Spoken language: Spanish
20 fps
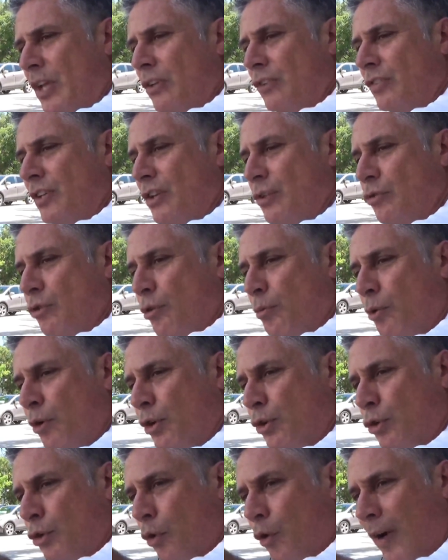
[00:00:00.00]
si yo
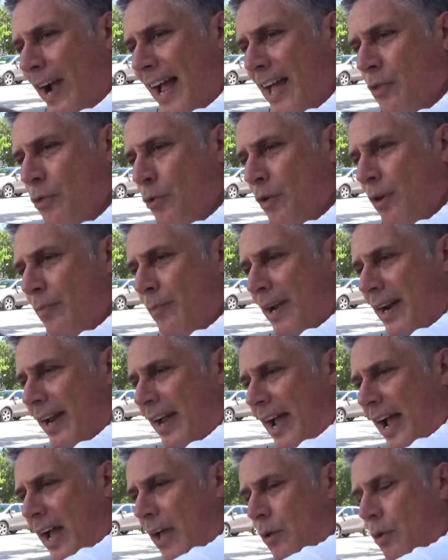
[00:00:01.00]
voy tocando el
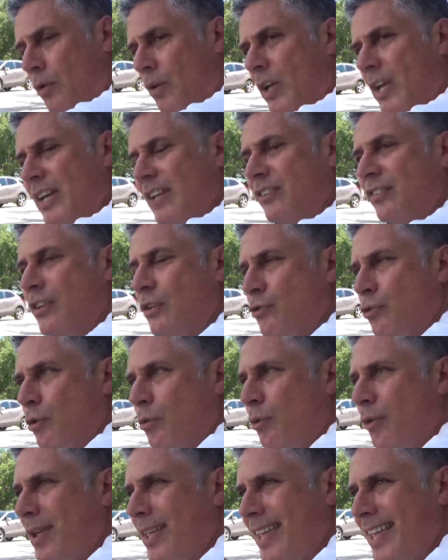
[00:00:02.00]
mercado, si yo
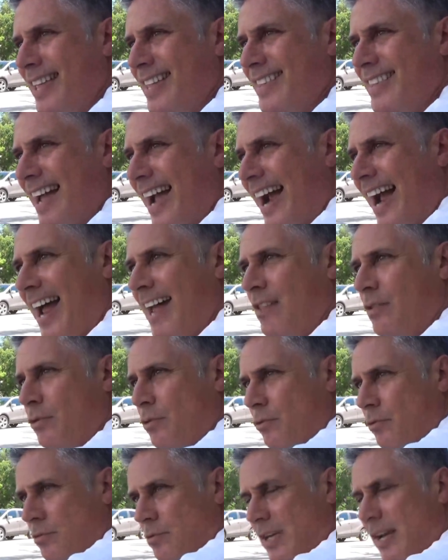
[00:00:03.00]
voy
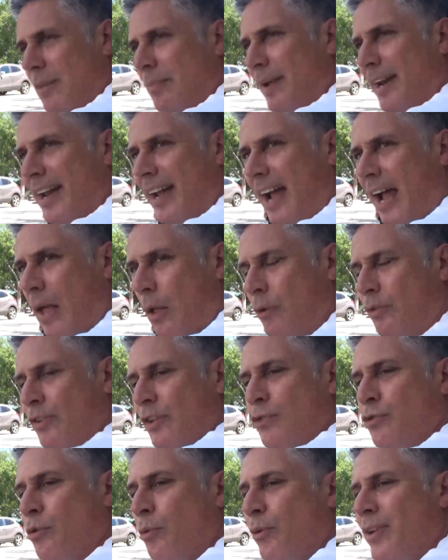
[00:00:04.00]
indagando el mercado,
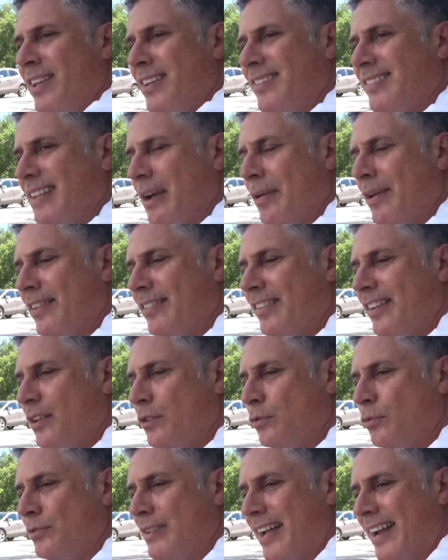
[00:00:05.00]
si yo voy
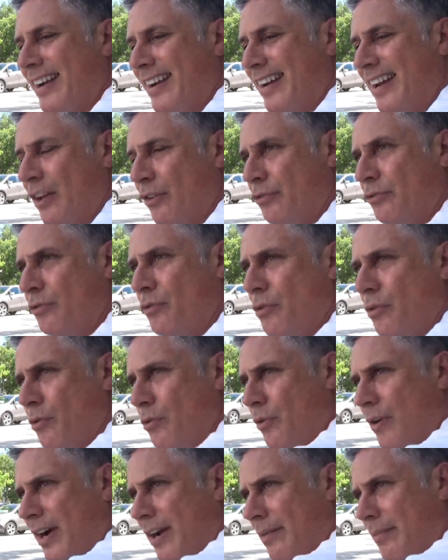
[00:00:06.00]
estableciendo una relación
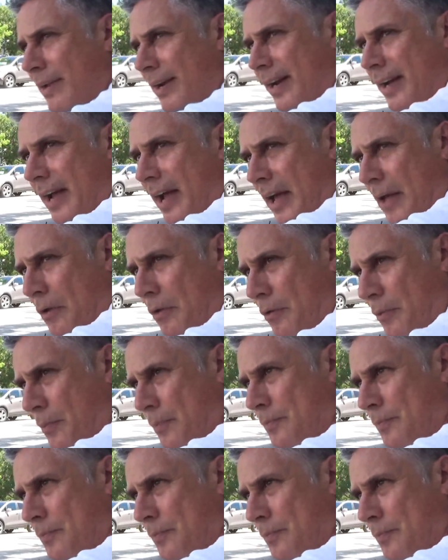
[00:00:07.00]
con el mercado